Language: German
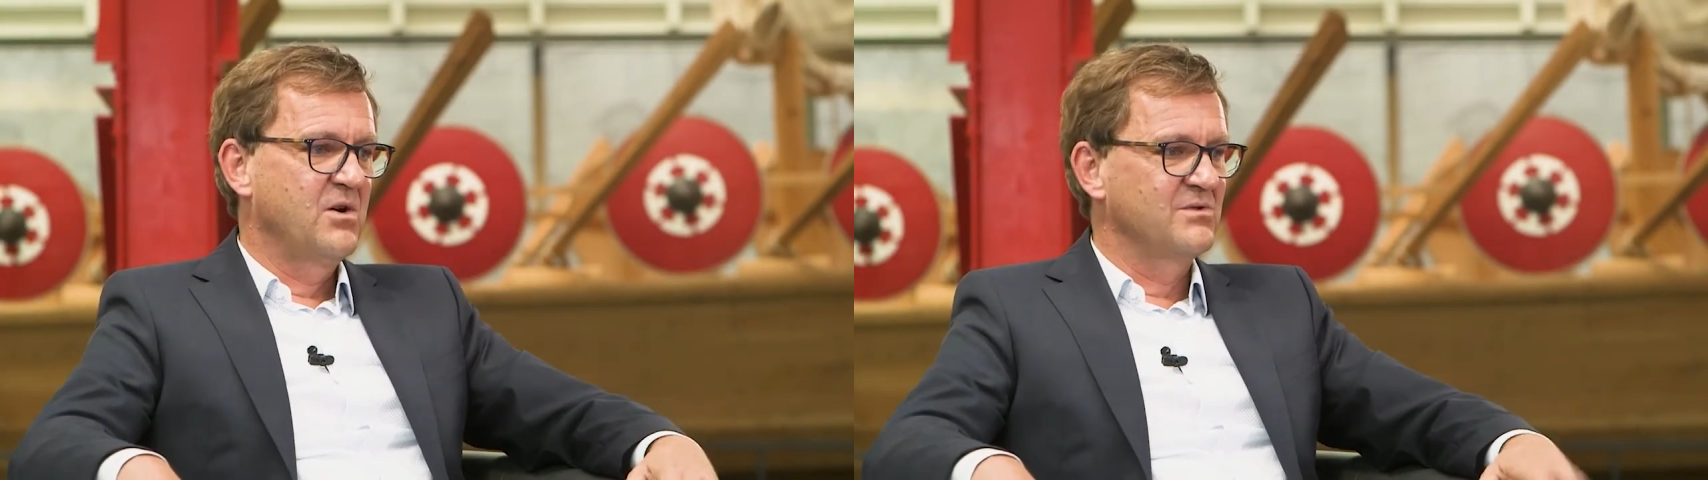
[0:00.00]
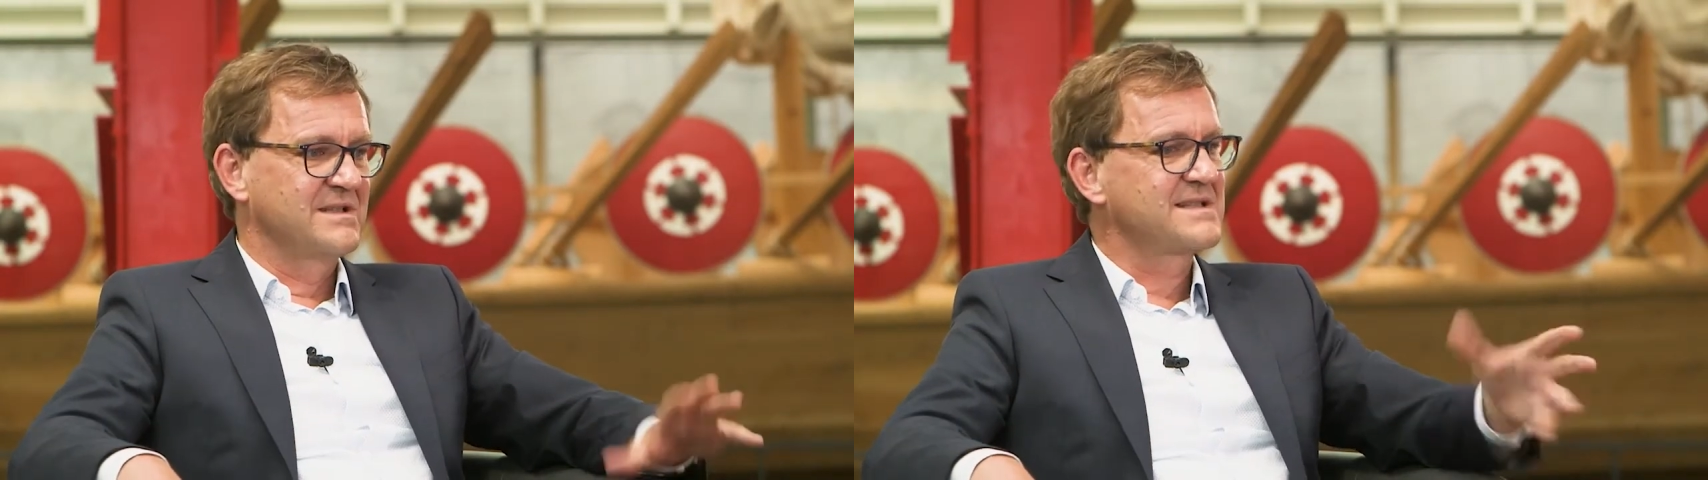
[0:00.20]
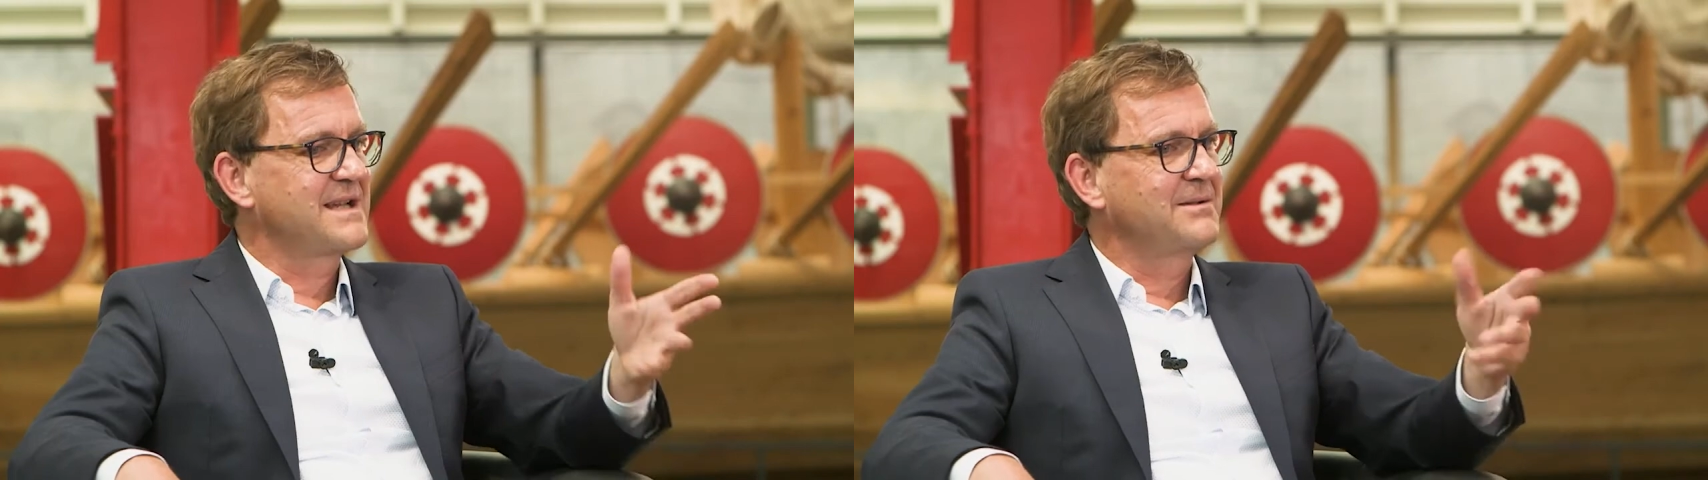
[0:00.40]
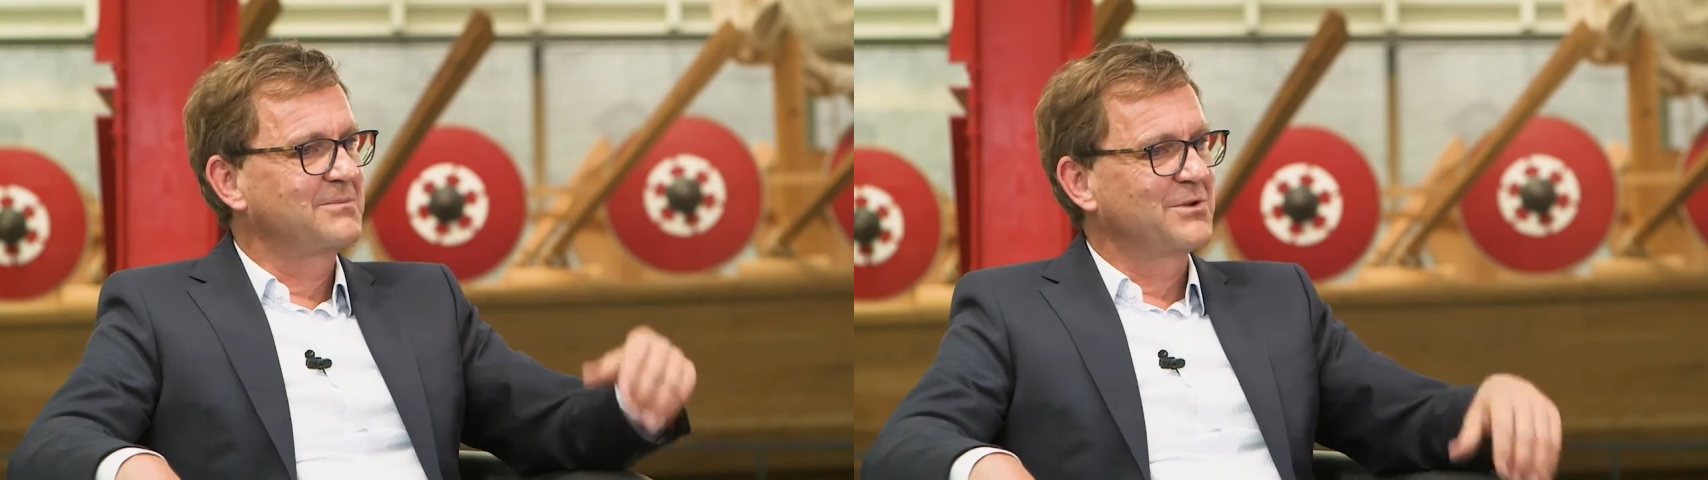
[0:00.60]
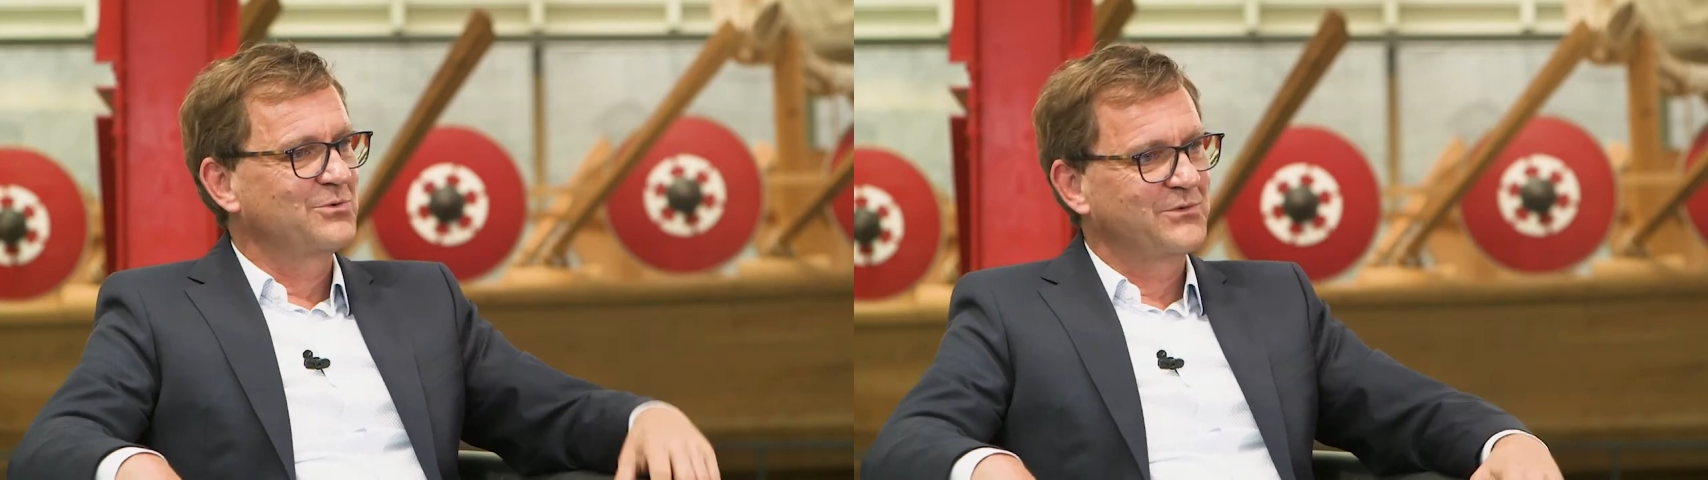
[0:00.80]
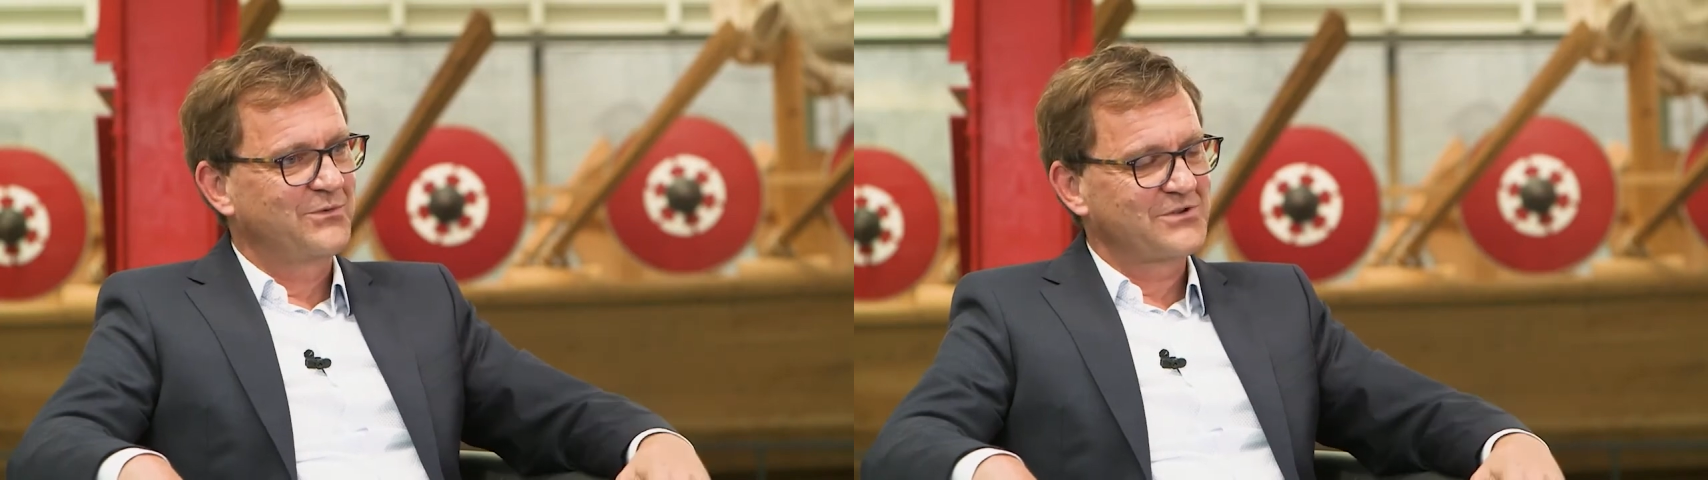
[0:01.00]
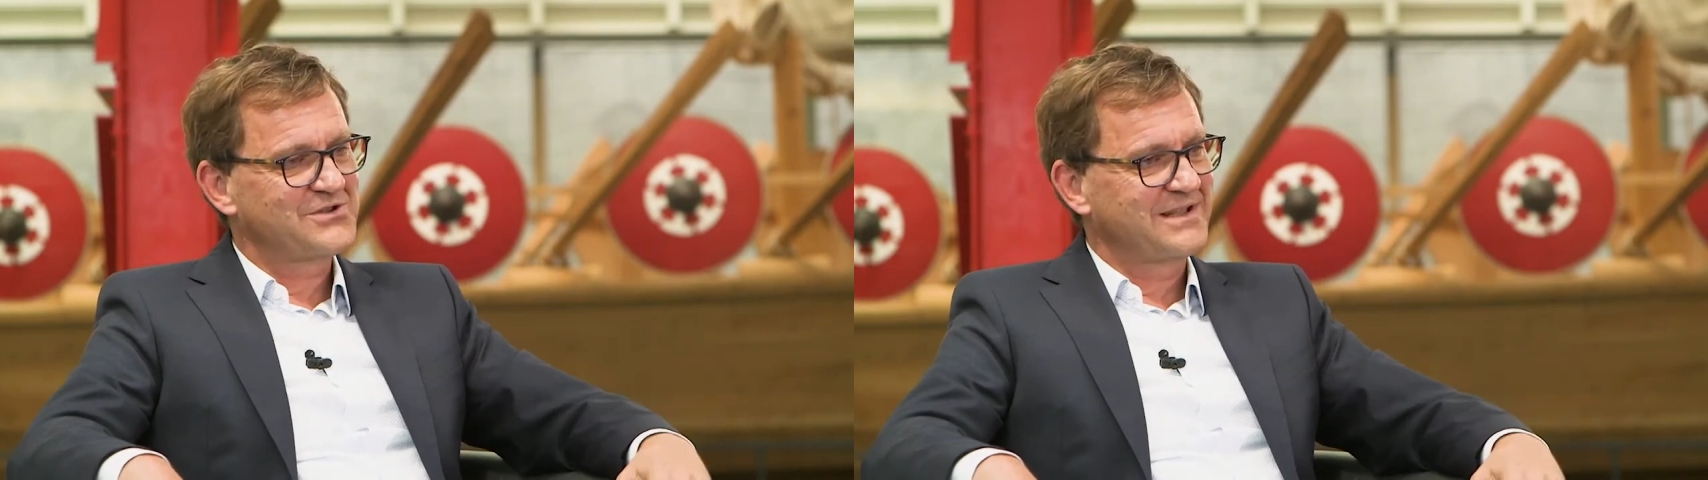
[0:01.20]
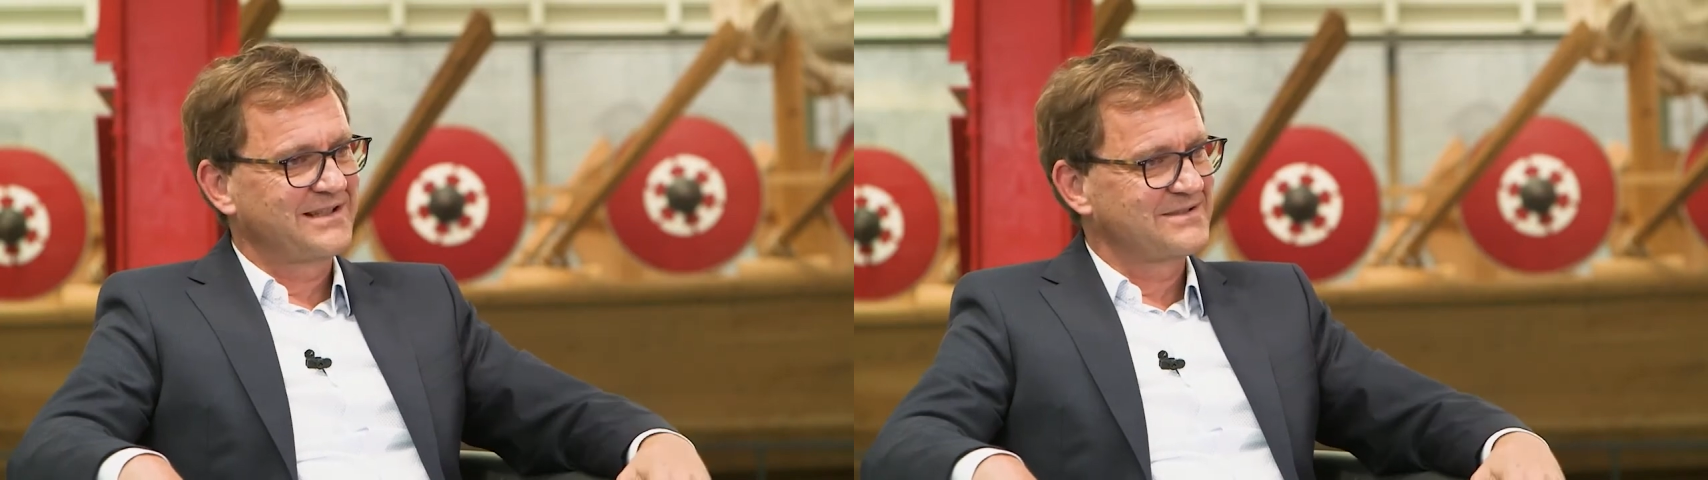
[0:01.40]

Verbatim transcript: Und das kann ich mir gut vorstellen.